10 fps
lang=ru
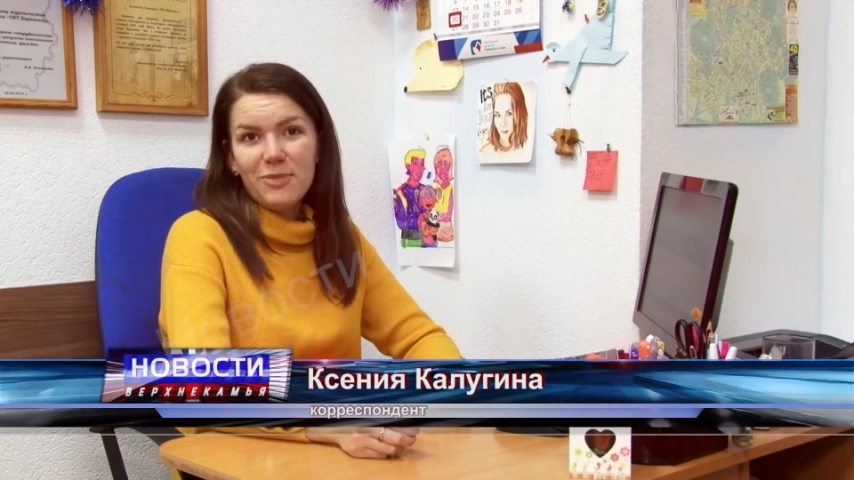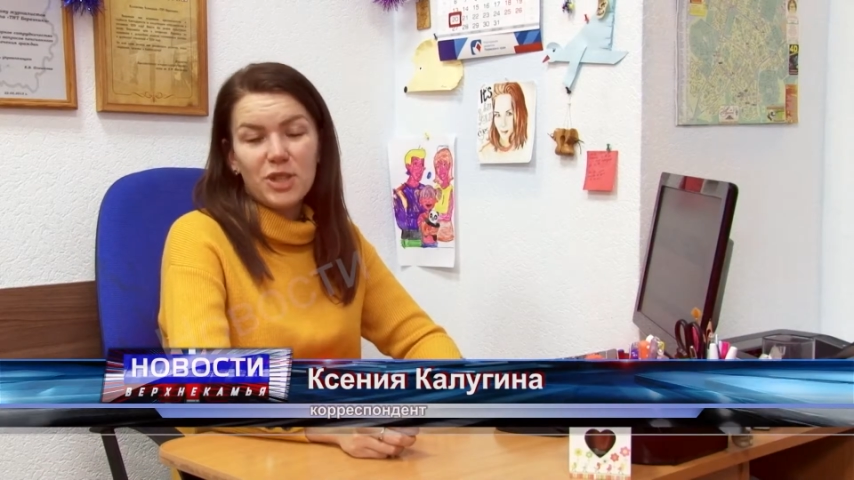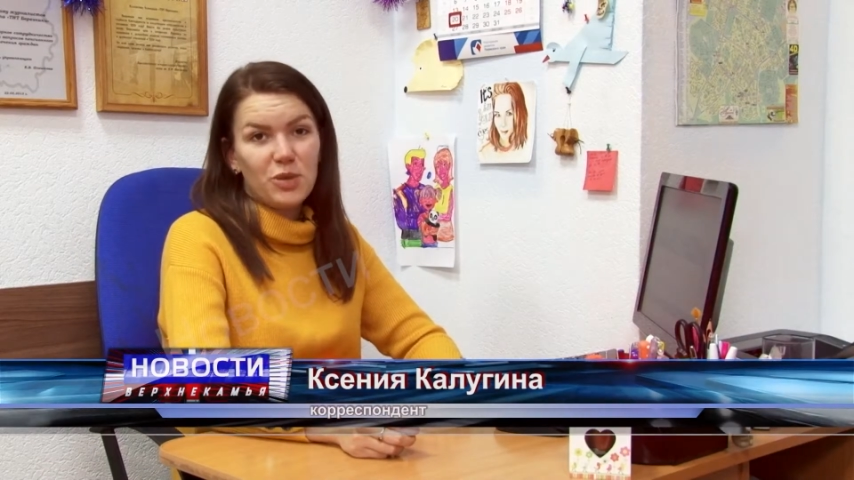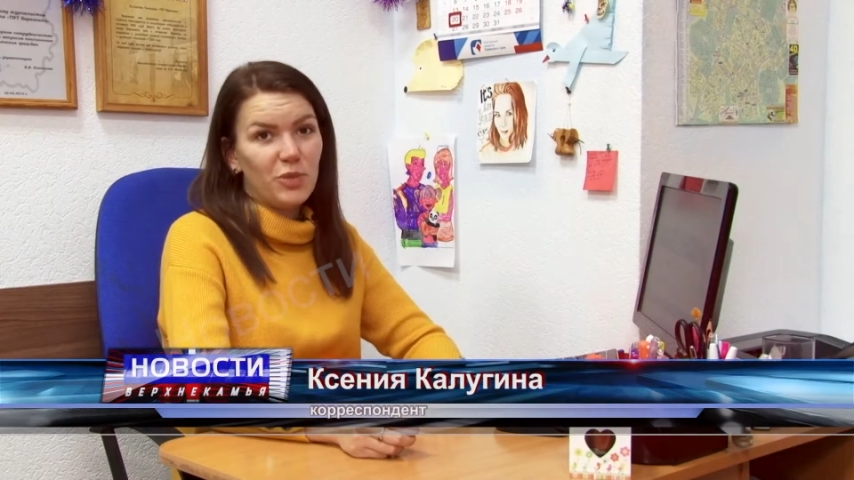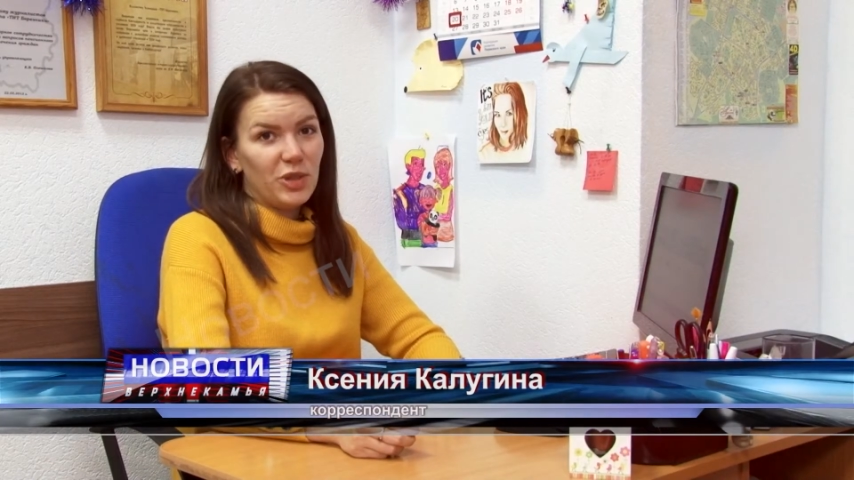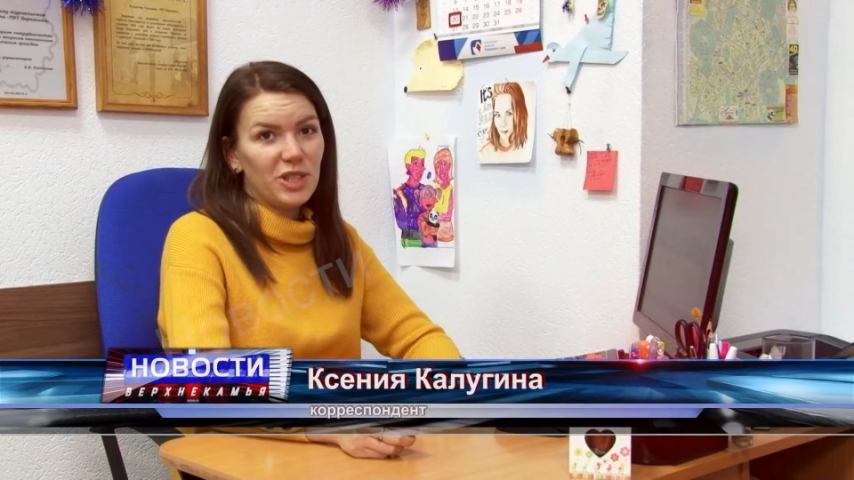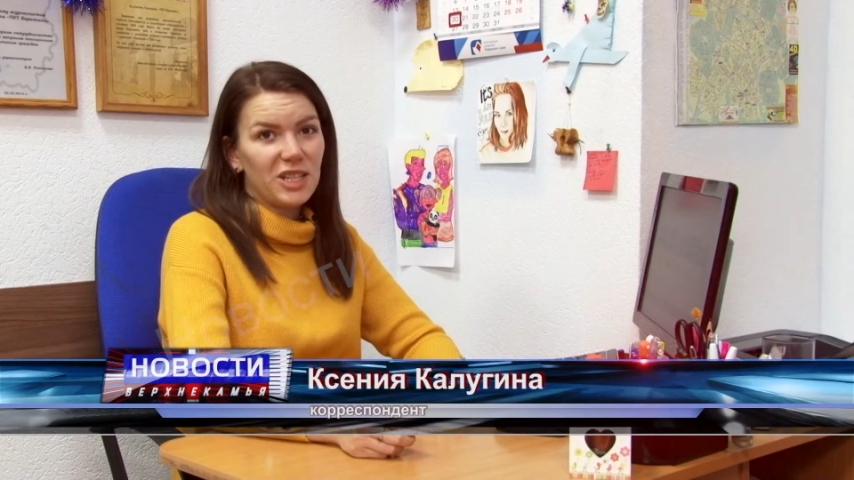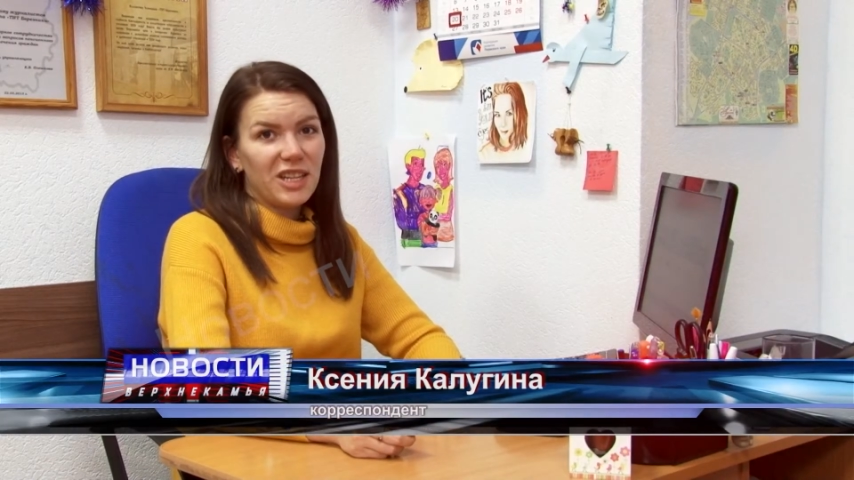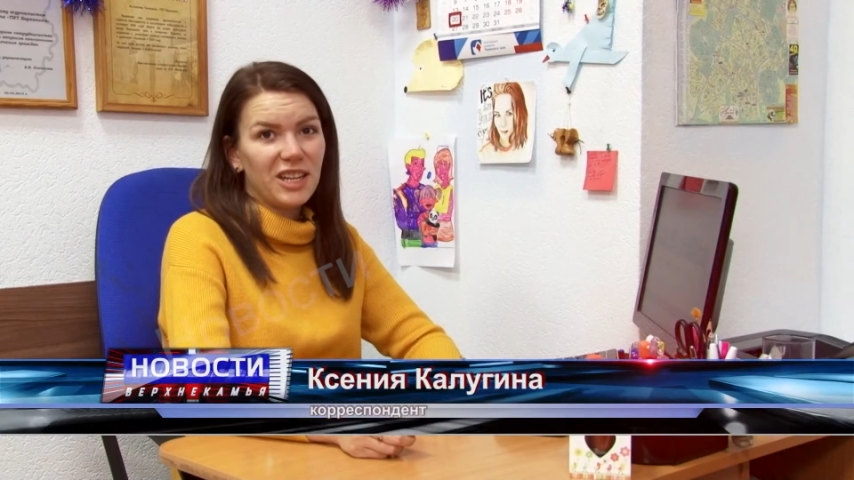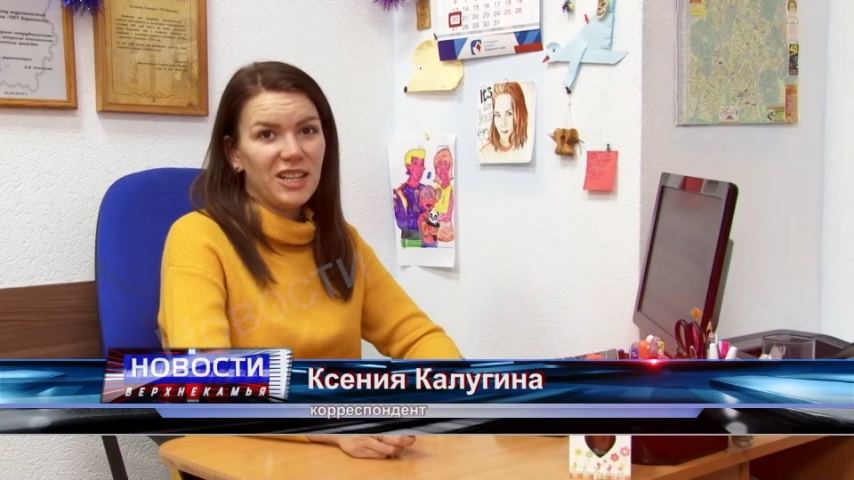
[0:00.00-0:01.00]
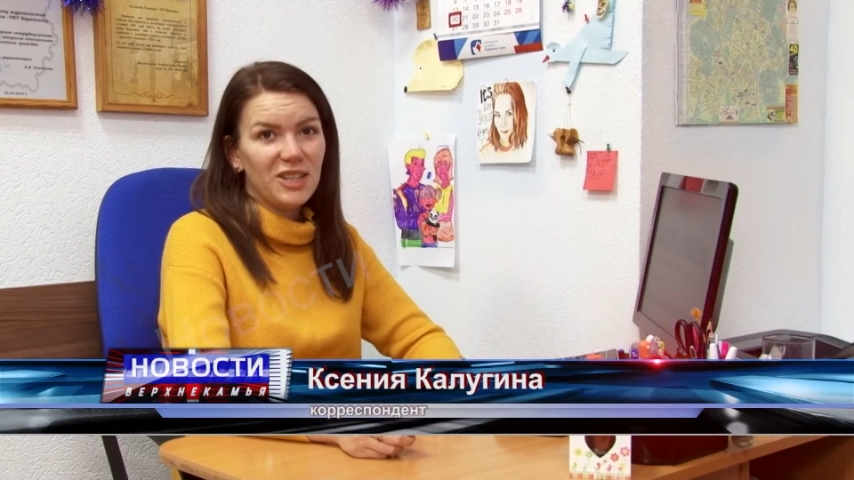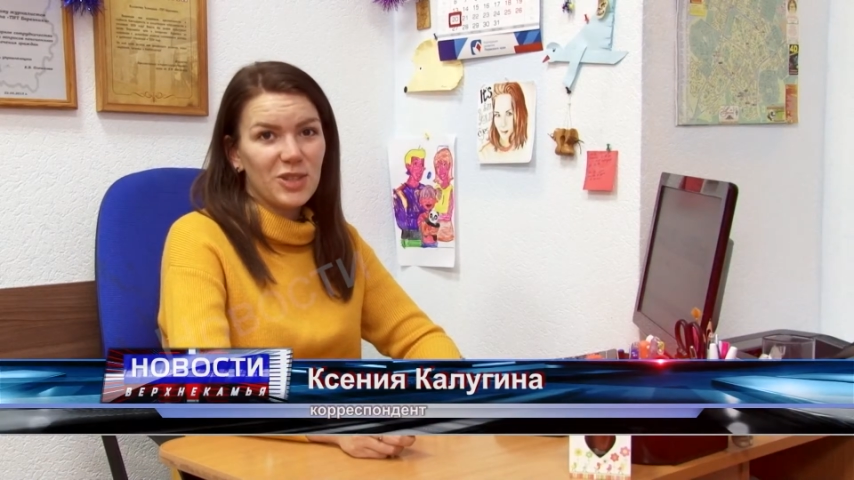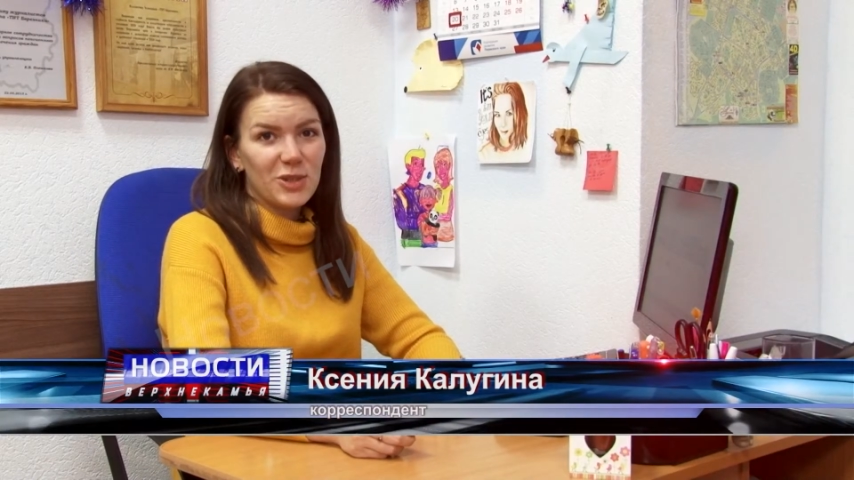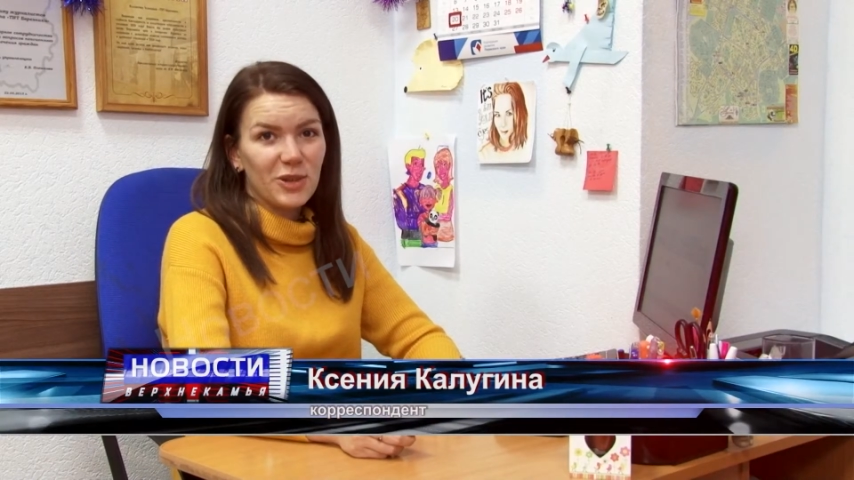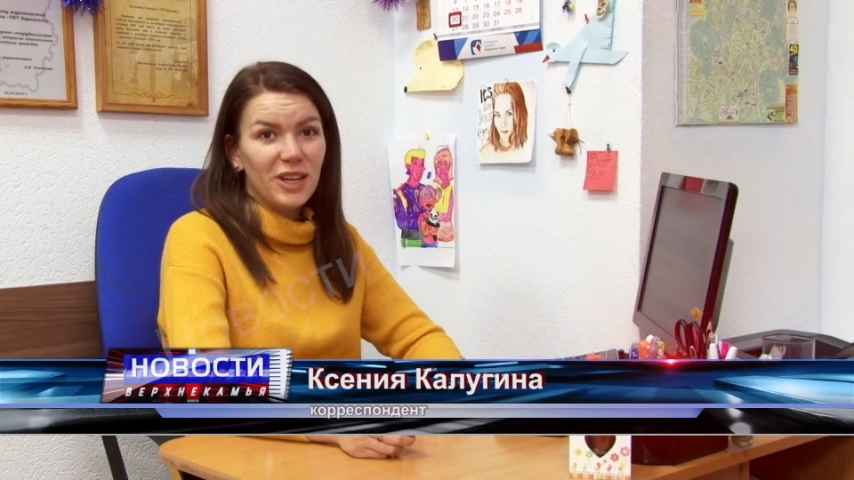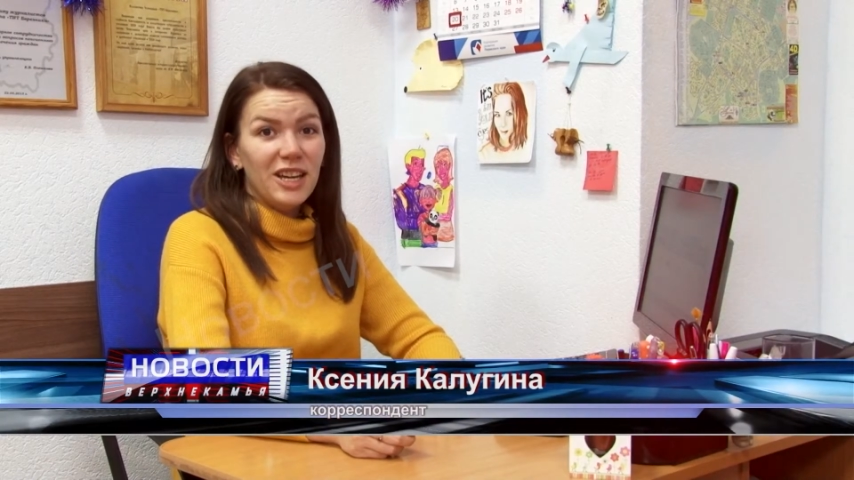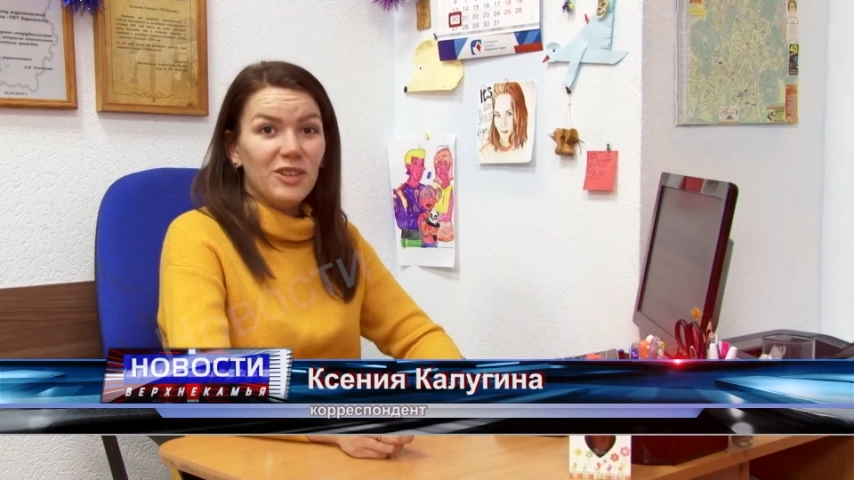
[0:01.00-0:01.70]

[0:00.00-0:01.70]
почему-то за границу.